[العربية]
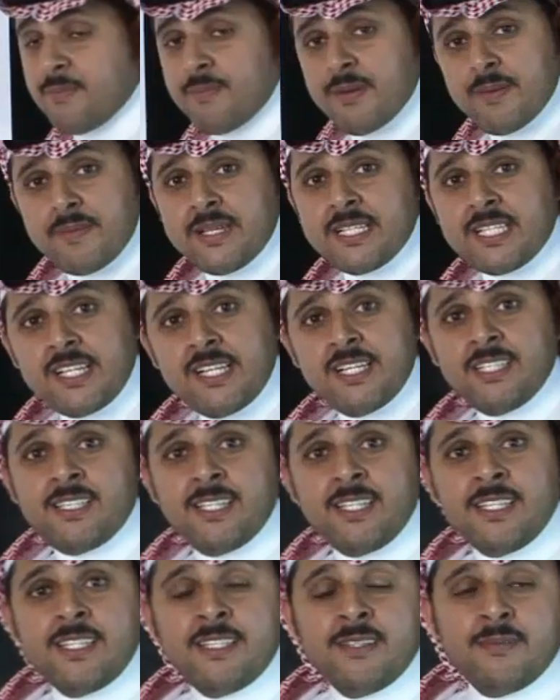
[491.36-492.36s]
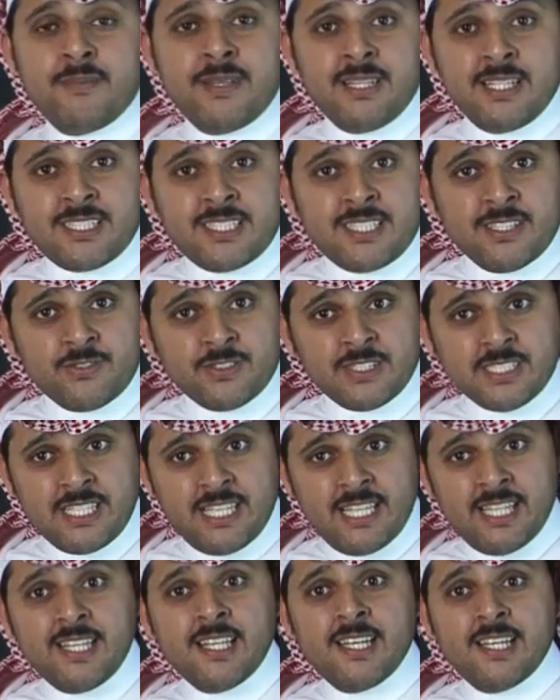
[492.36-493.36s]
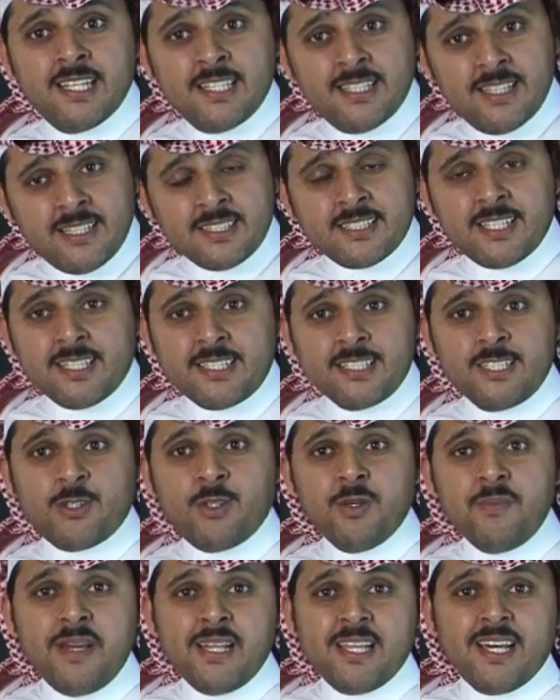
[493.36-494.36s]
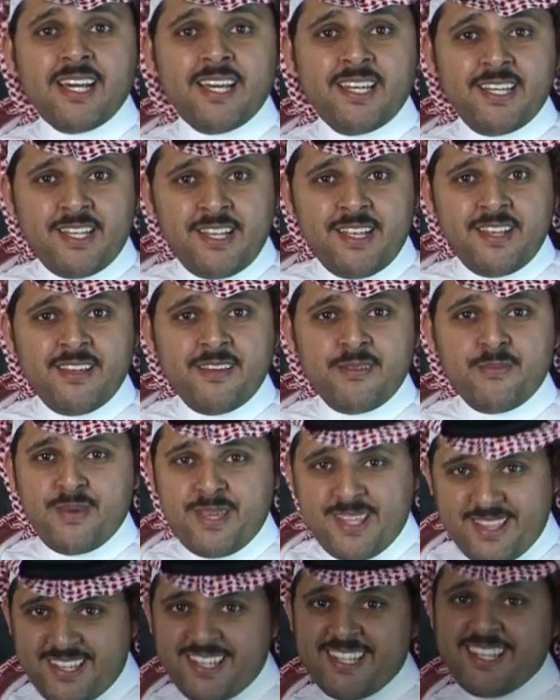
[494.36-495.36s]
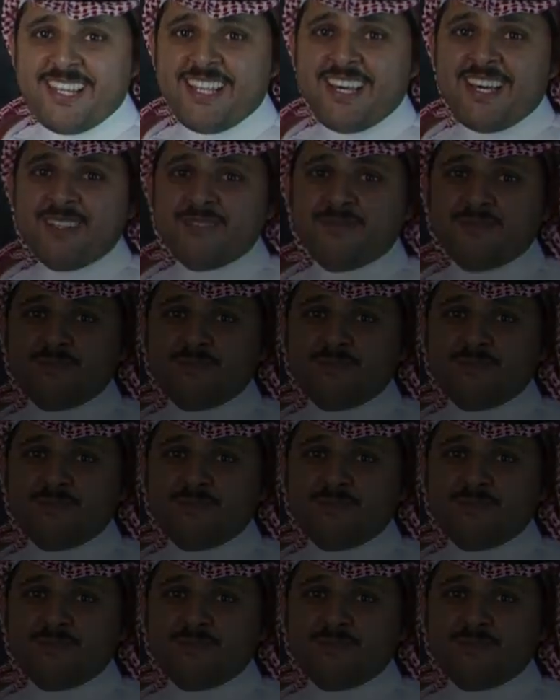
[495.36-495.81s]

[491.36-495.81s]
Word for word: بمزيد من التفصيل نلتقيكم على خير باذن الله